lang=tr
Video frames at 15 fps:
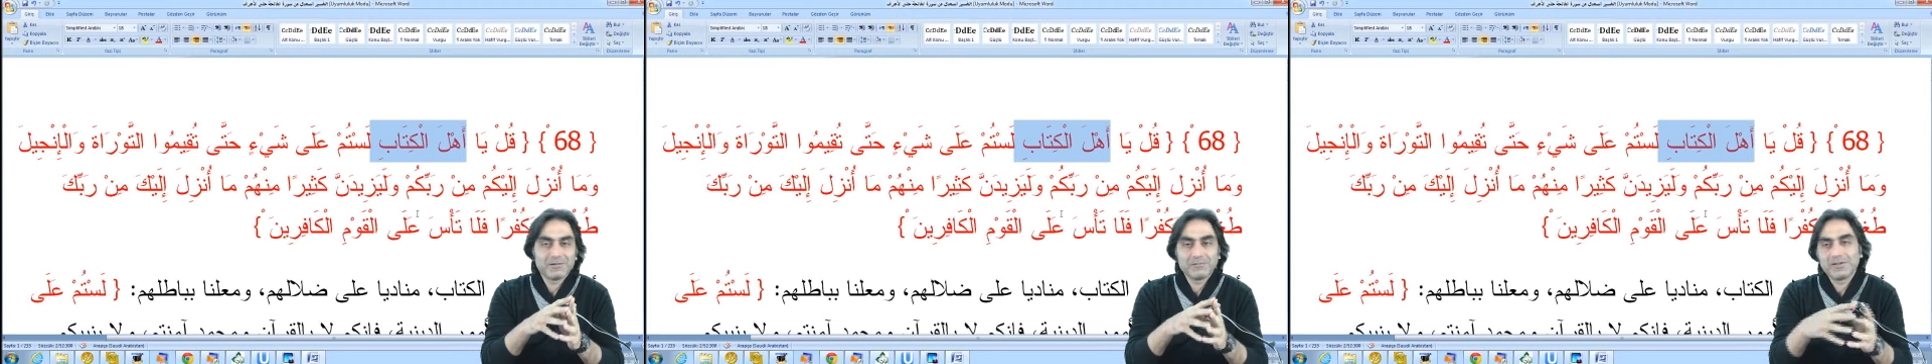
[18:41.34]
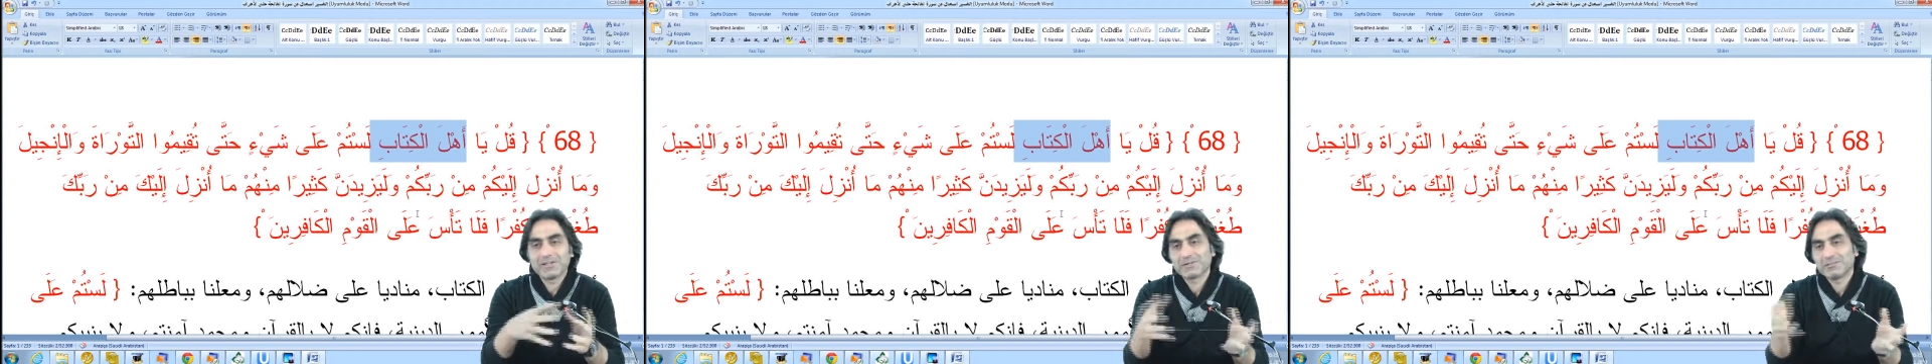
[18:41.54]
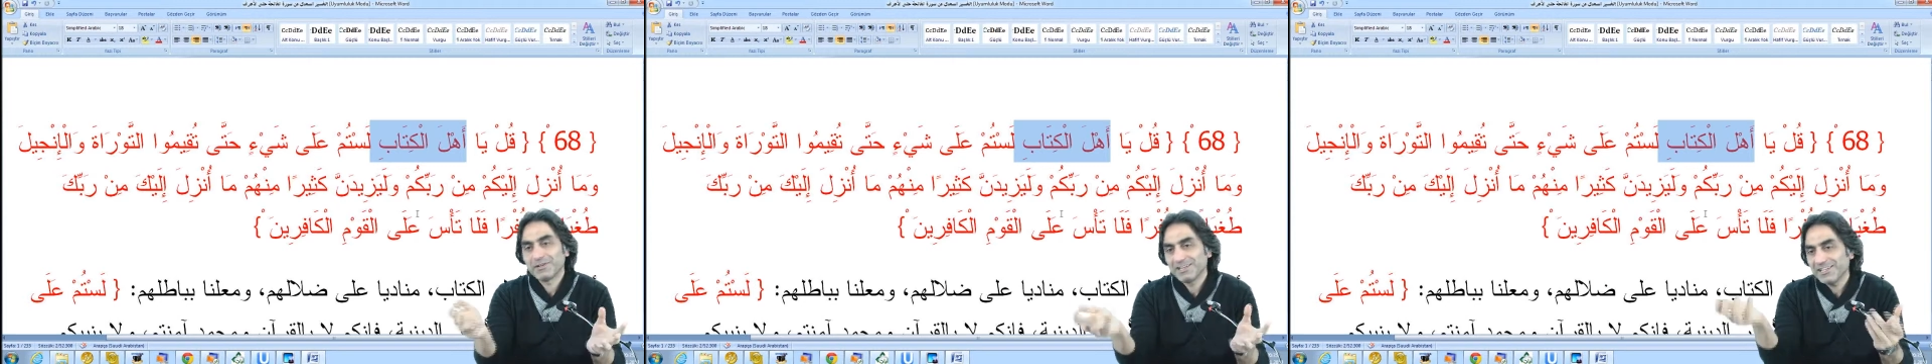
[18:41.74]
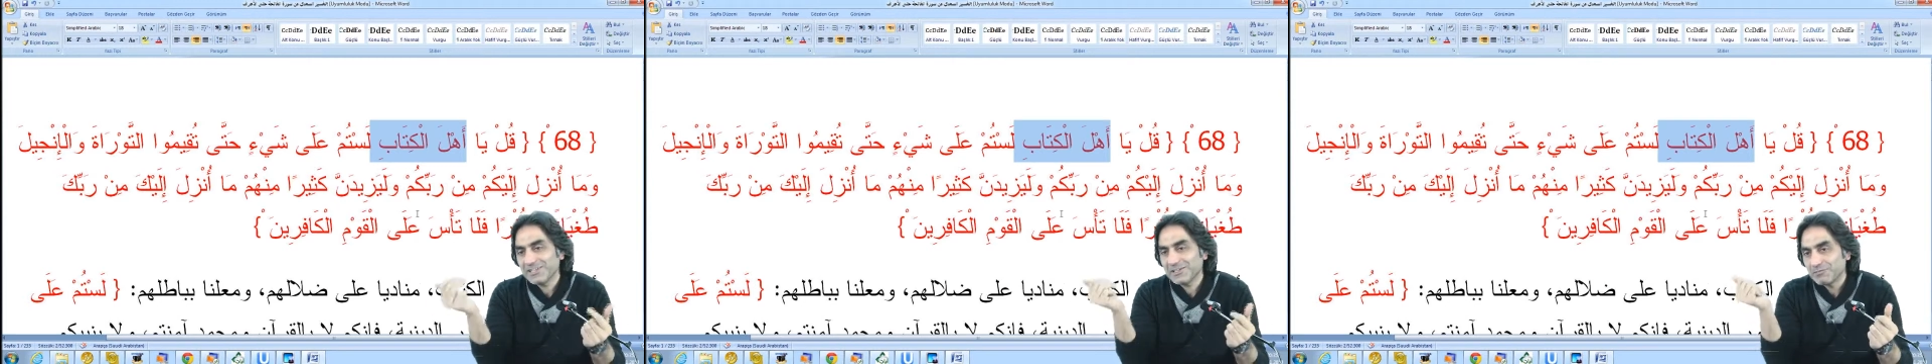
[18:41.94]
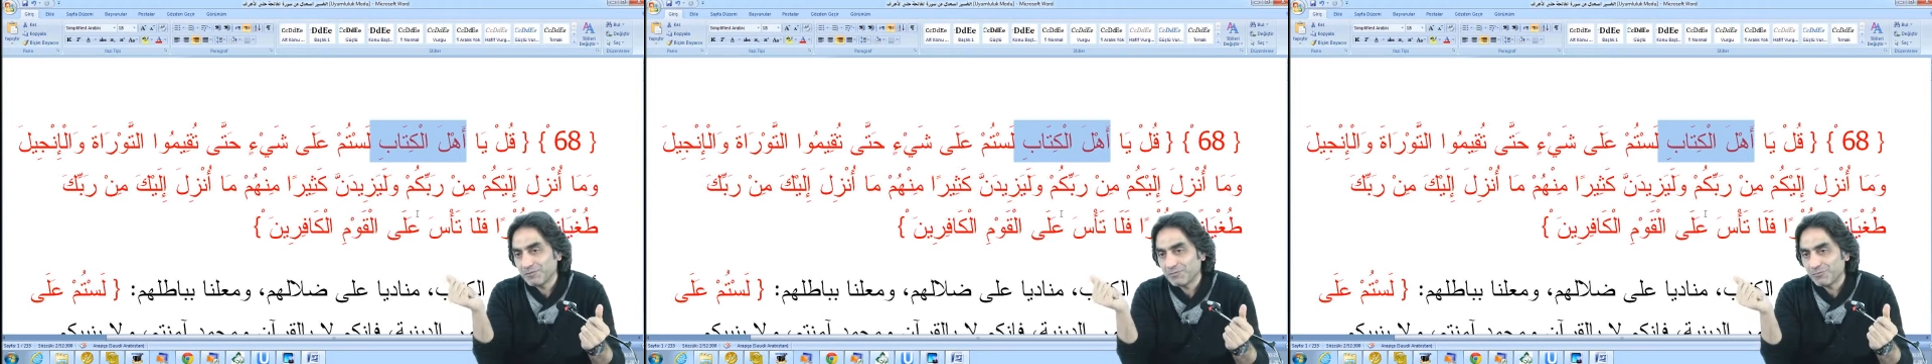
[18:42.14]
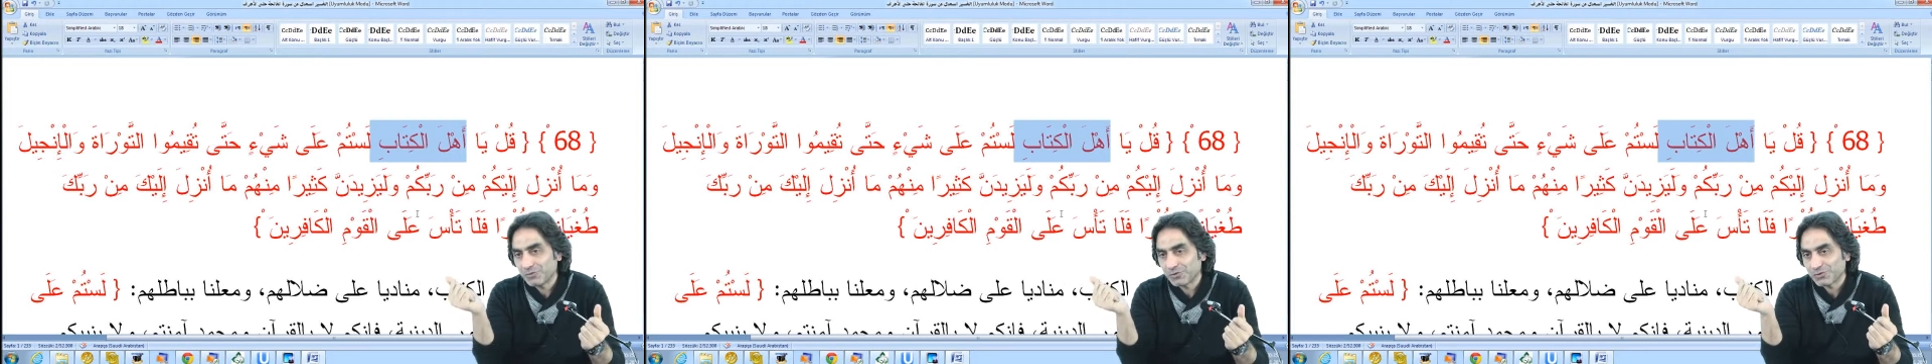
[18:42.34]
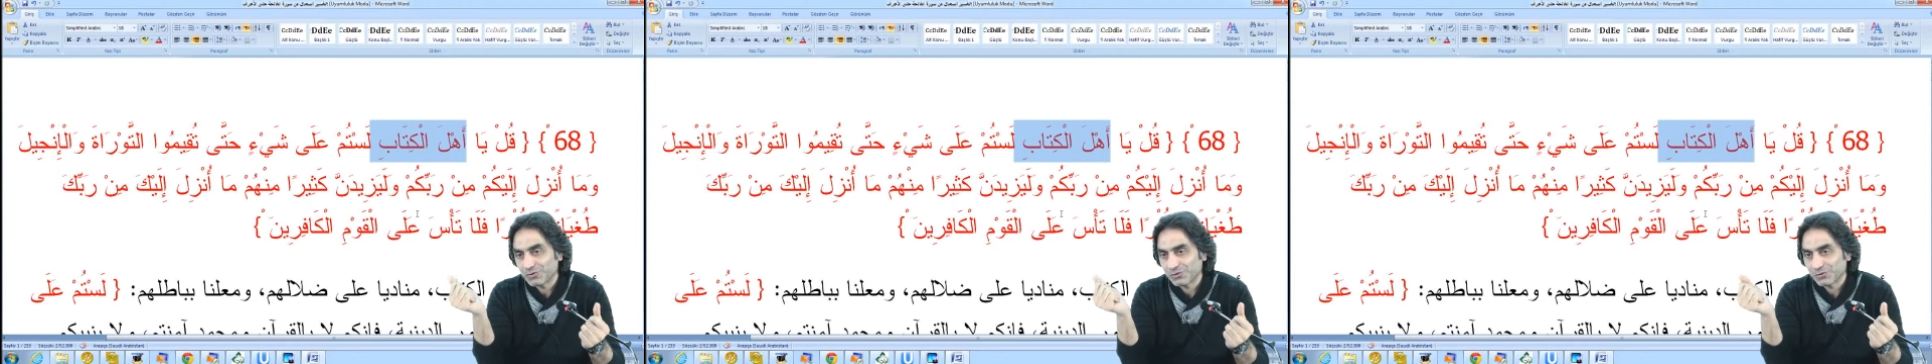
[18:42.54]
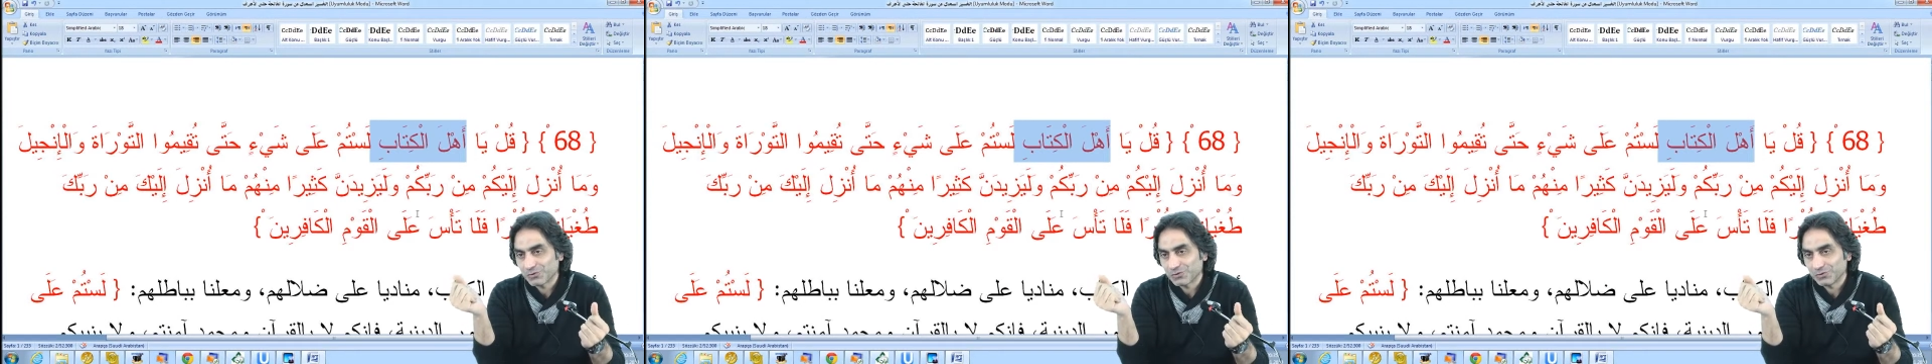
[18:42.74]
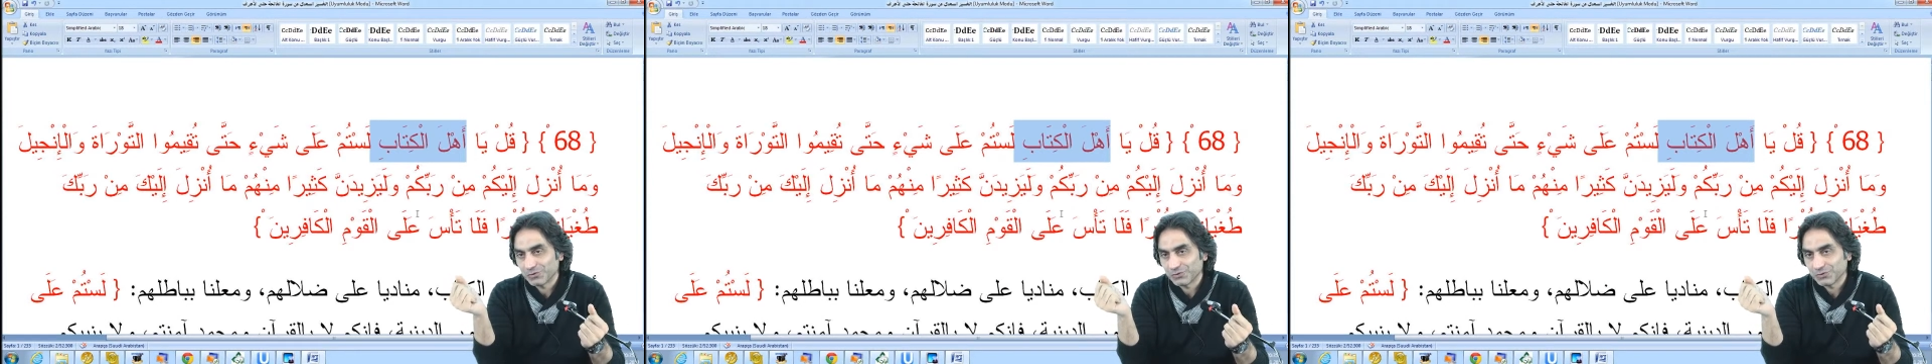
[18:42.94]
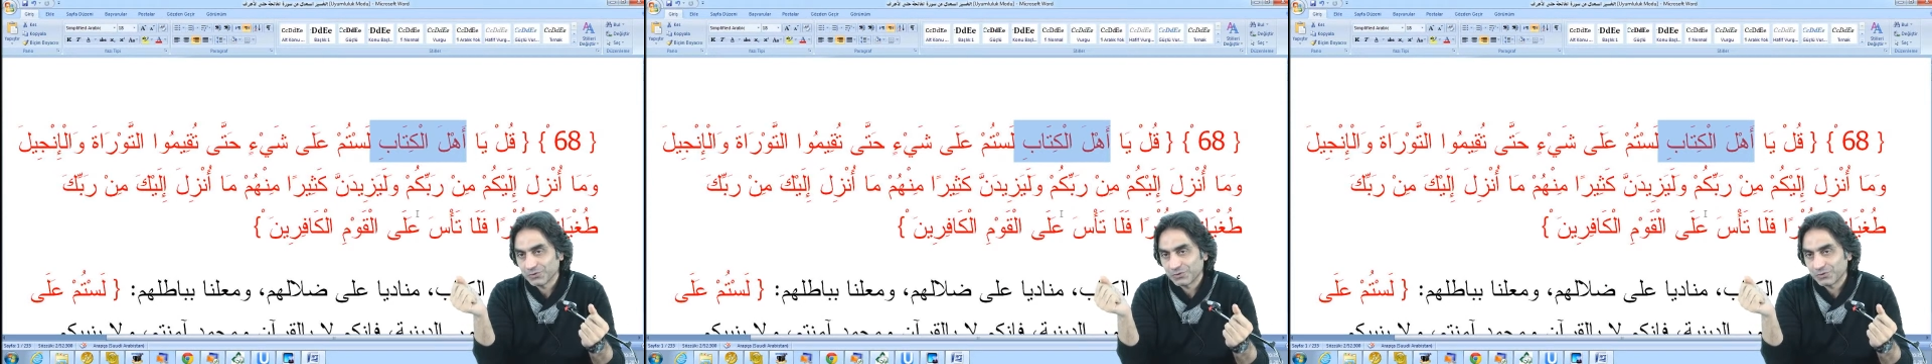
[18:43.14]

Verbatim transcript: Tabi ezbere de hiç bilmiyorsunuzdur.